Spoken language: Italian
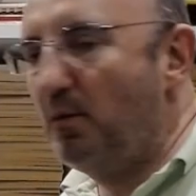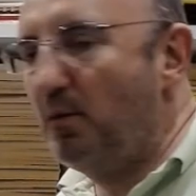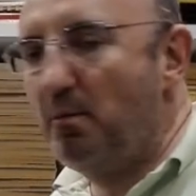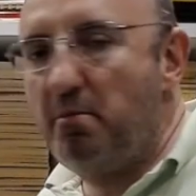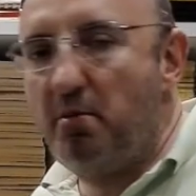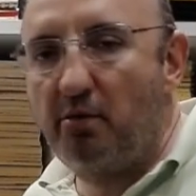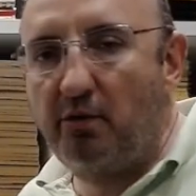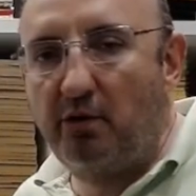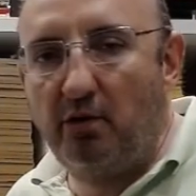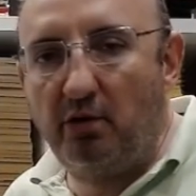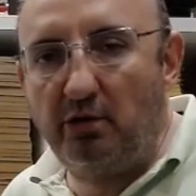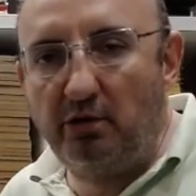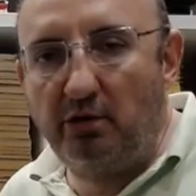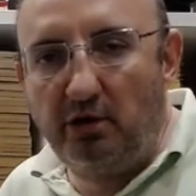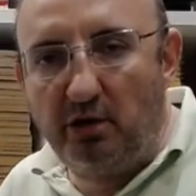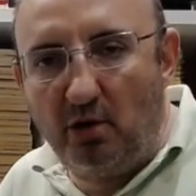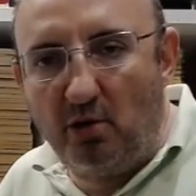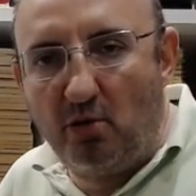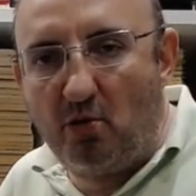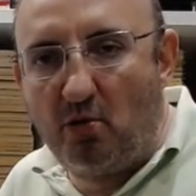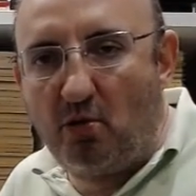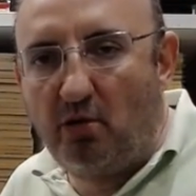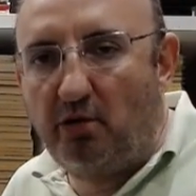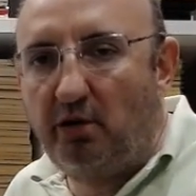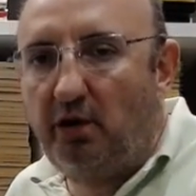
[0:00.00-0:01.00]

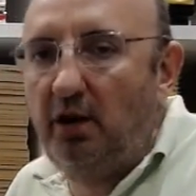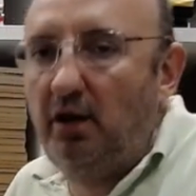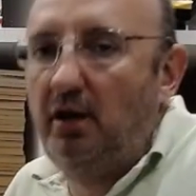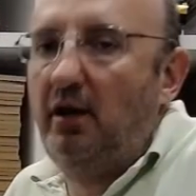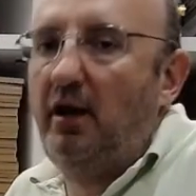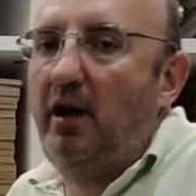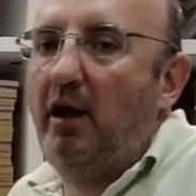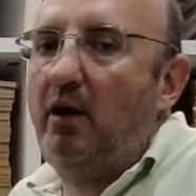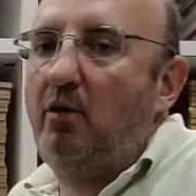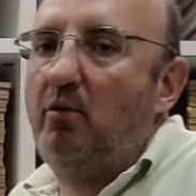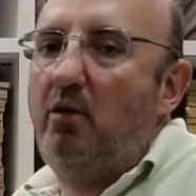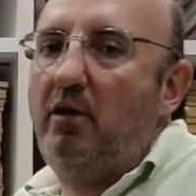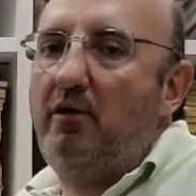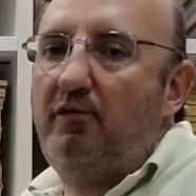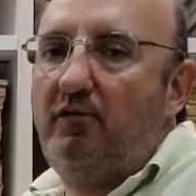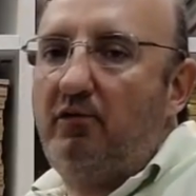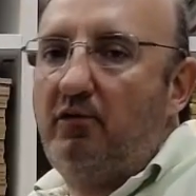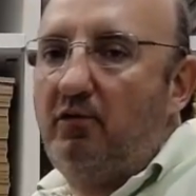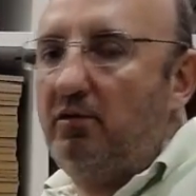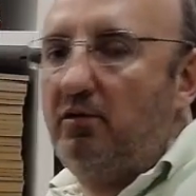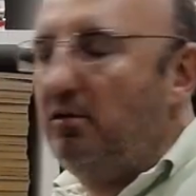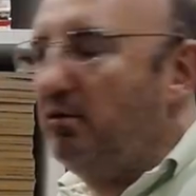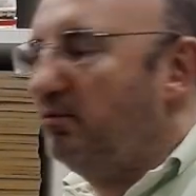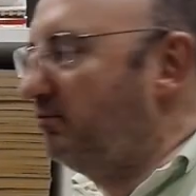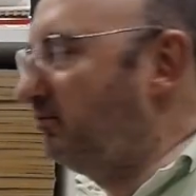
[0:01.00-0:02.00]
borgognoni e
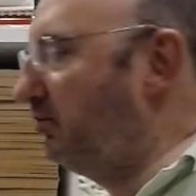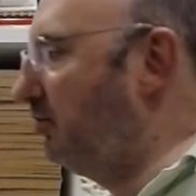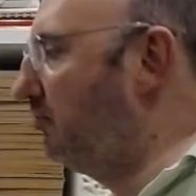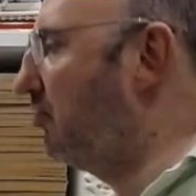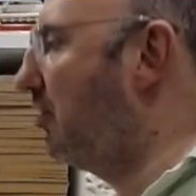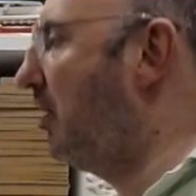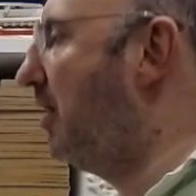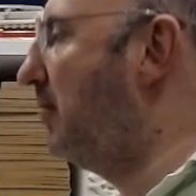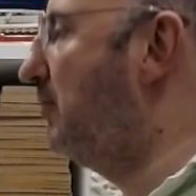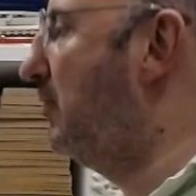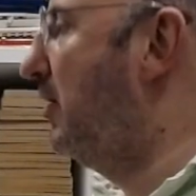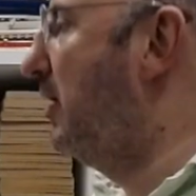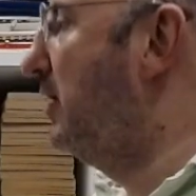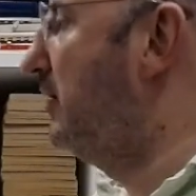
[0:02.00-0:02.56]
questo diciamo è